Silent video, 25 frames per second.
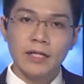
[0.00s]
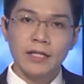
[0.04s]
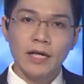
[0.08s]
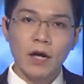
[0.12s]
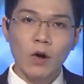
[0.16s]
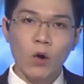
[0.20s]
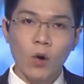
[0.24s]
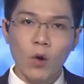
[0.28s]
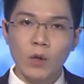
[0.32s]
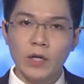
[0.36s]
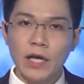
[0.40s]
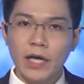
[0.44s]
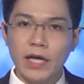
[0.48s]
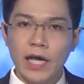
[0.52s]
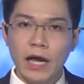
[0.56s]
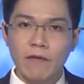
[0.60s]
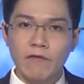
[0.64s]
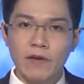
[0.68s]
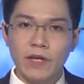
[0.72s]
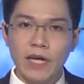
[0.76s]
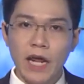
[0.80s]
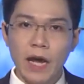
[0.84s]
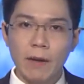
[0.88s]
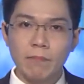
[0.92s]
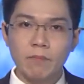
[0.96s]
Theo Hội nghề cá
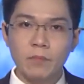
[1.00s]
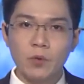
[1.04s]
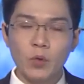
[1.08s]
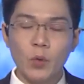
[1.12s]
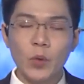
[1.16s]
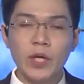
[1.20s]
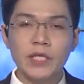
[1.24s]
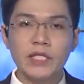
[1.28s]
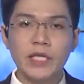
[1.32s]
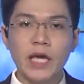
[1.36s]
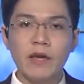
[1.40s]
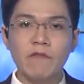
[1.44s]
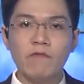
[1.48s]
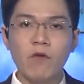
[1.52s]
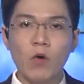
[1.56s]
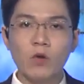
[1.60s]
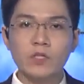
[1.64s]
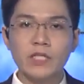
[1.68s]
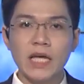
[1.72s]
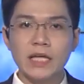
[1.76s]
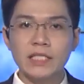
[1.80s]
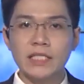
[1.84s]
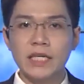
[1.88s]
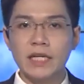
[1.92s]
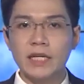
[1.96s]
Việt Nam, quy chế vô
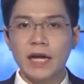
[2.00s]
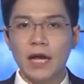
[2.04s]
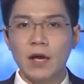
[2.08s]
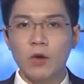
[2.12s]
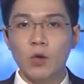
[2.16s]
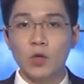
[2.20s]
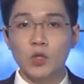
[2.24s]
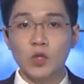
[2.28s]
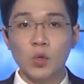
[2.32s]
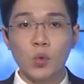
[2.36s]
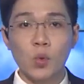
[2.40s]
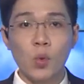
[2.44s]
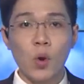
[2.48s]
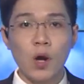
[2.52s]
giá trị này của Trung